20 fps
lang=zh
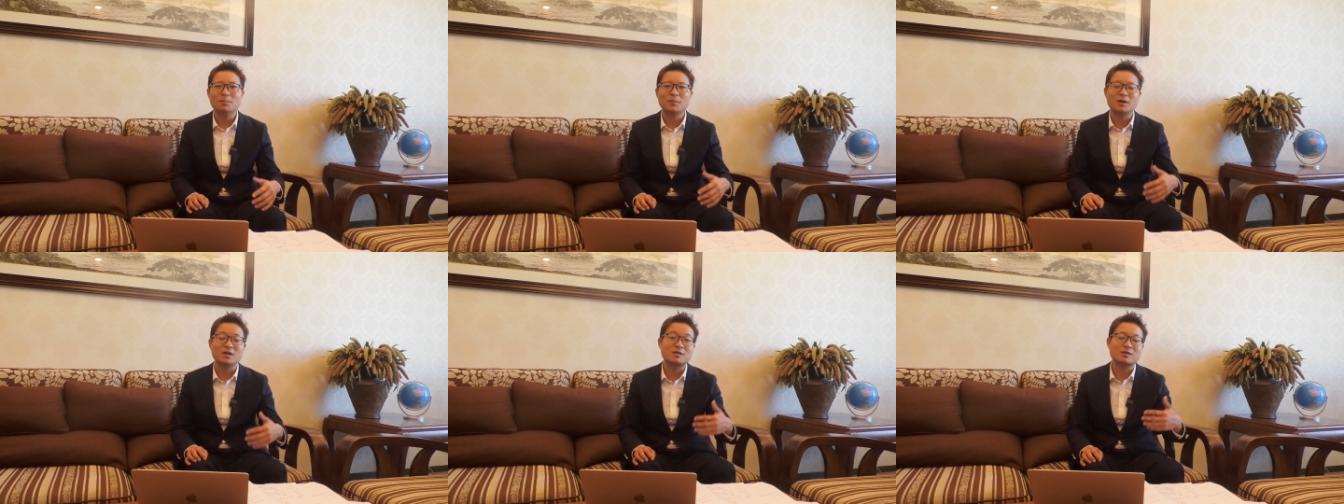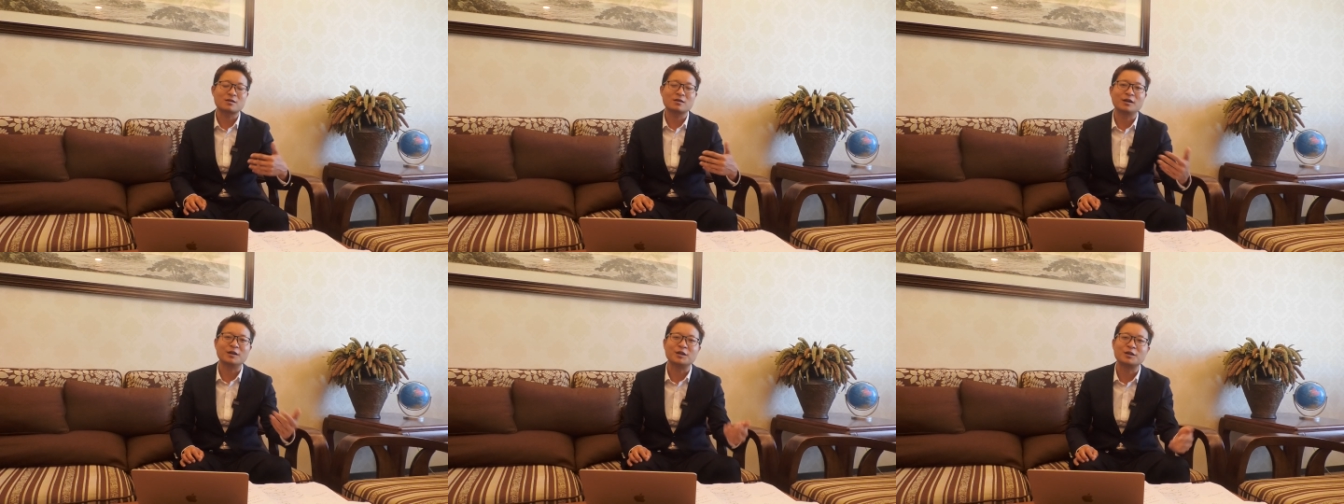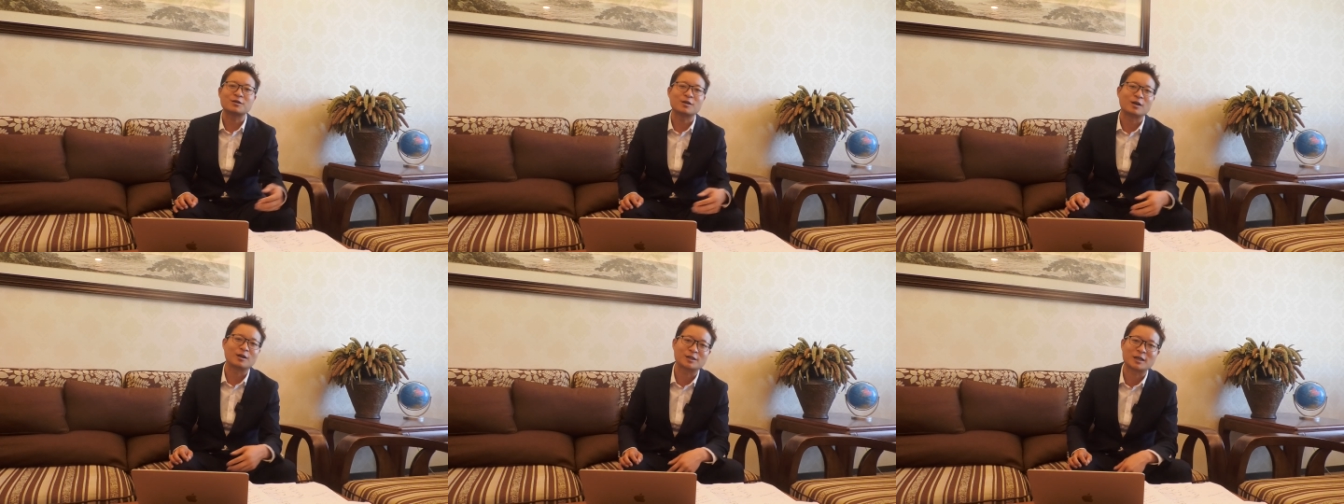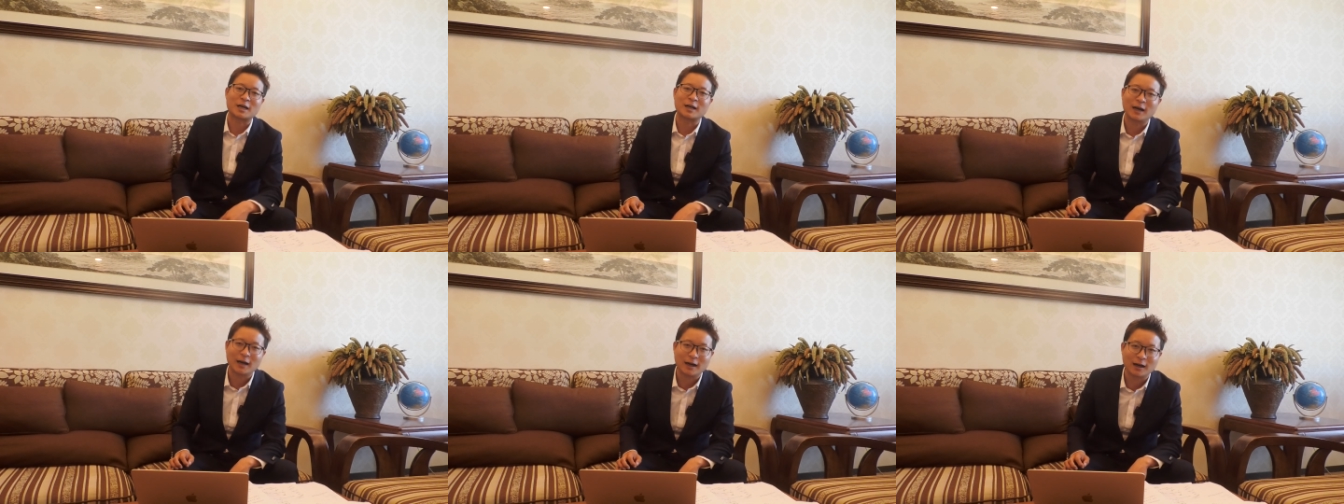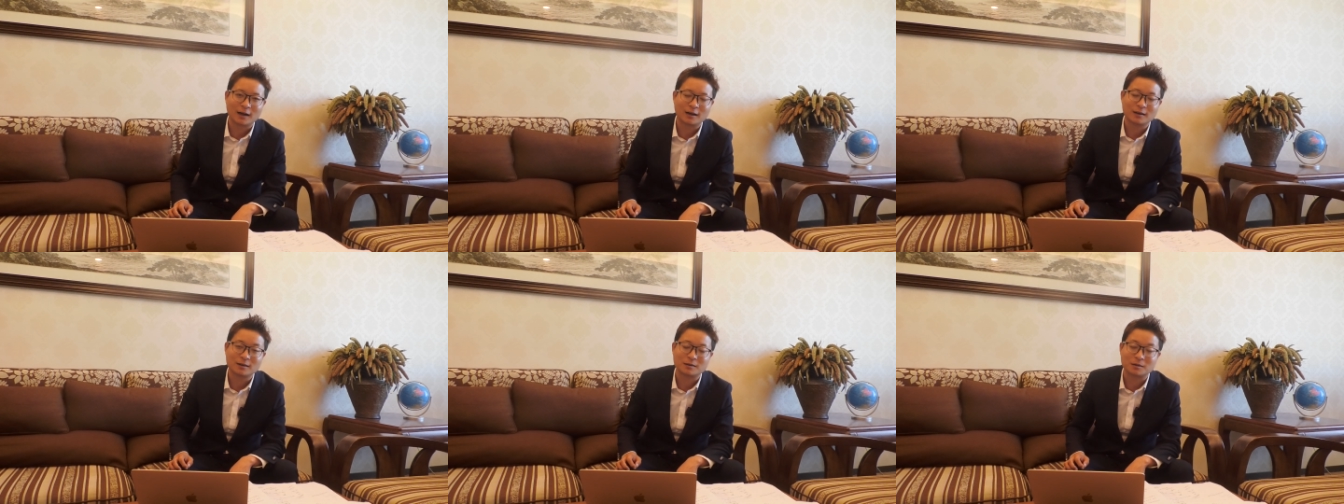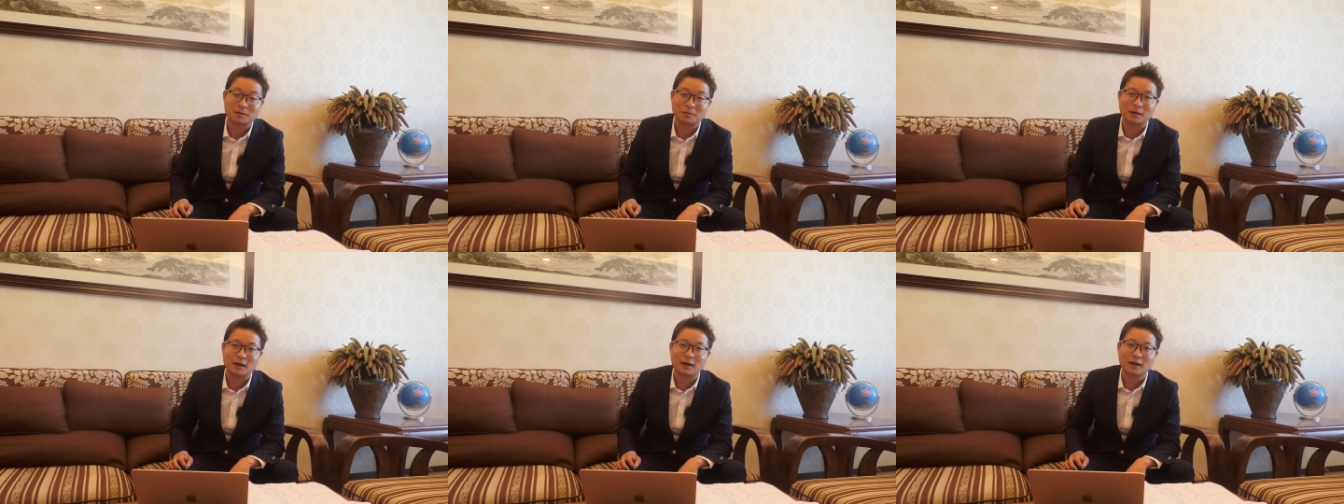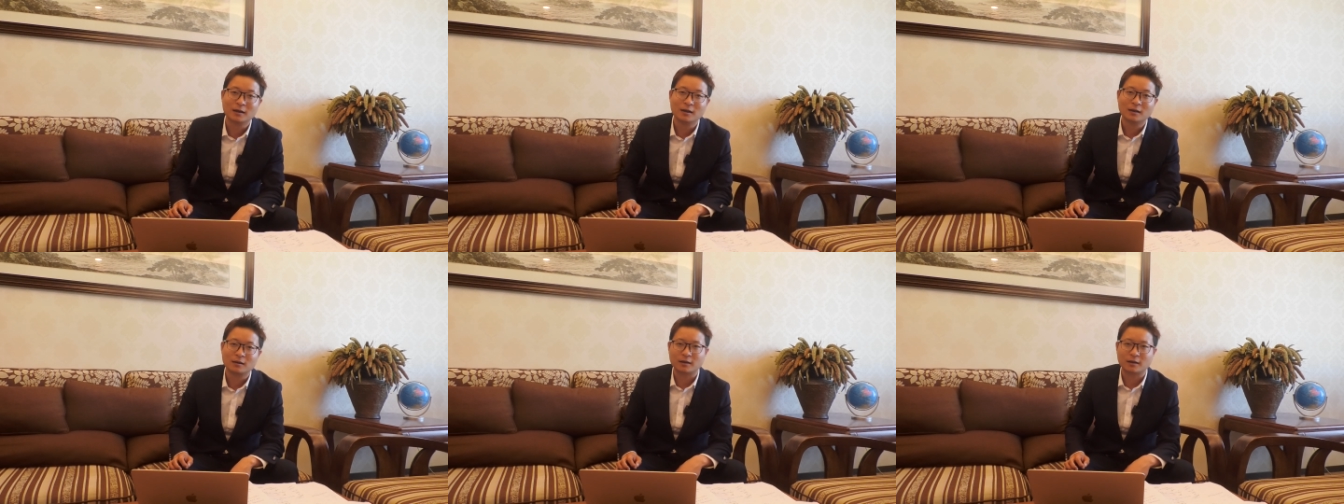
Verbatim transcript: 彭斯肯定是要下台的，是不是？